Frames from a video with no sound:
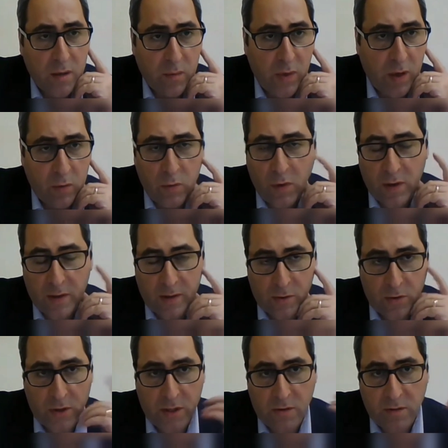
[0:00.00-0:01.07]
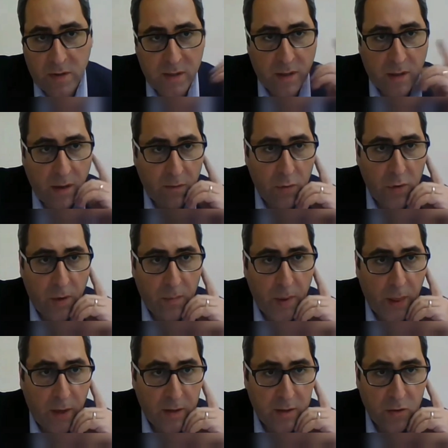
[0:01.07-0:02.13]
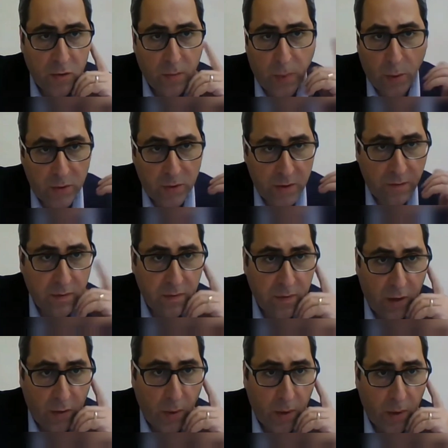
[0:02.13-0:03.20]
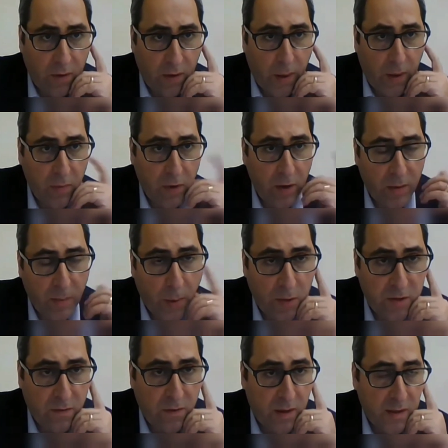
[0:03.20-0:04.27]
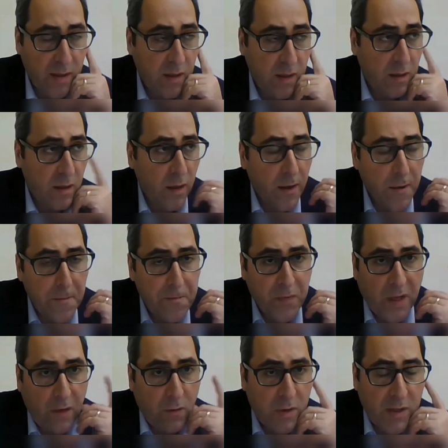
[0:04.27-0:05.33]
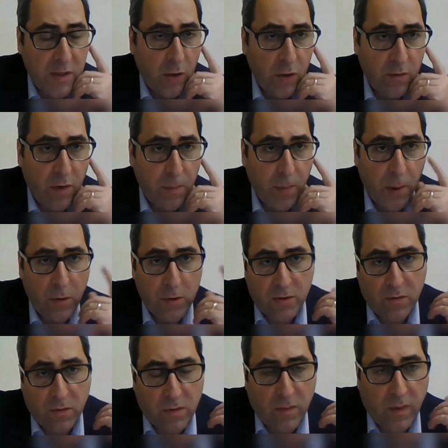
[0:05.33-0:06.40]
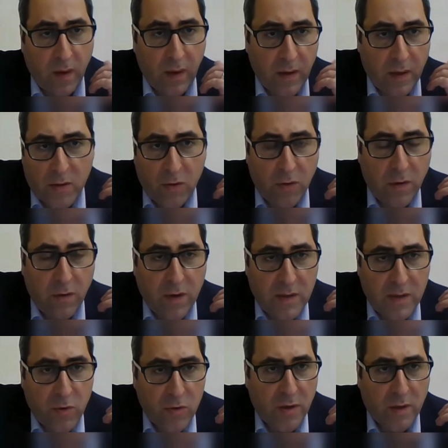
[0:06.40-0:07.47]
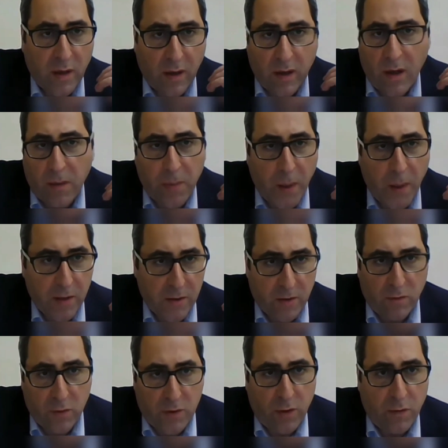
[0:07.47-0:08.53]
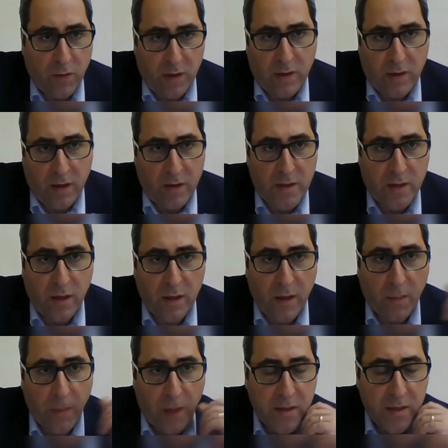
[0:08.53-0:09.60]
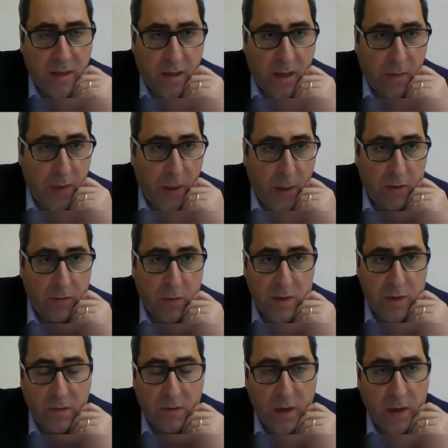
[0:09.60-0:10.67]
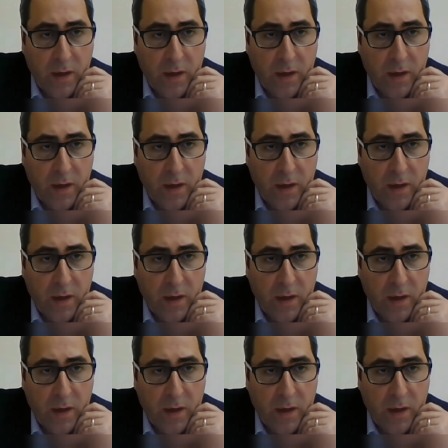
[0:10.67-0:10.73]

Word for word: Баку осуществить силовую операцию против Нагорного Карабаха, против Арцаха. И вот встает вопрос, вот, а насколько возможна такая операция в условиях нахождения там российских миротворцев.